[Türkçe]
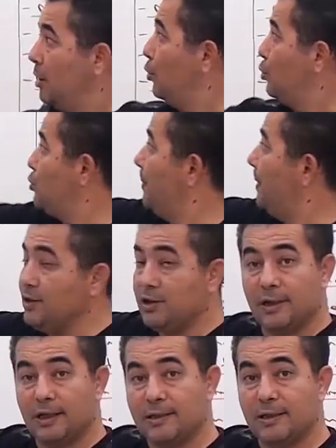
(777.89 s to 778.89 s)

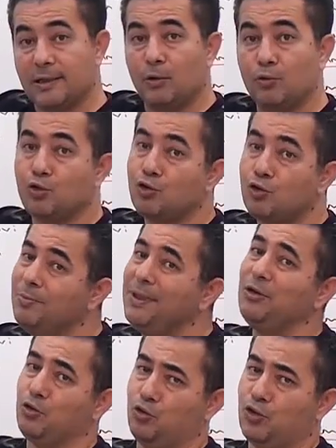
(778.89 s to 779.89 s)
Osmanlıcının asıl savunucusunu
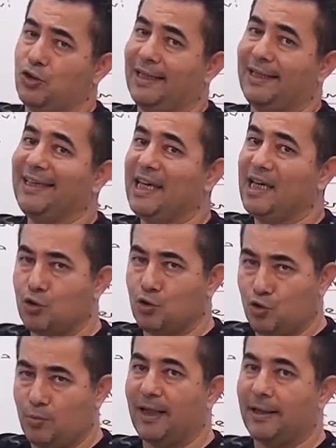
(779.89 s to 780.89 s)
biliyorsunuz zaten. Genç
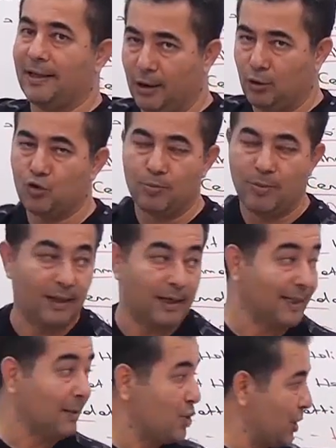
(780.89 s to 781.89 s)
Osmanlılar, yeni
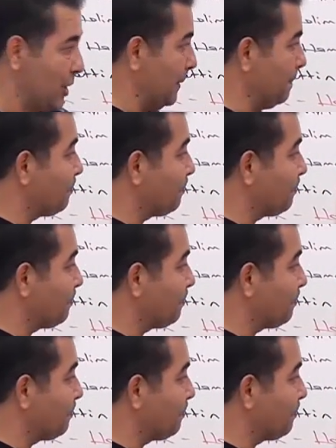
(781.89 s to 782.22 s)
Osmanlılar demiştik.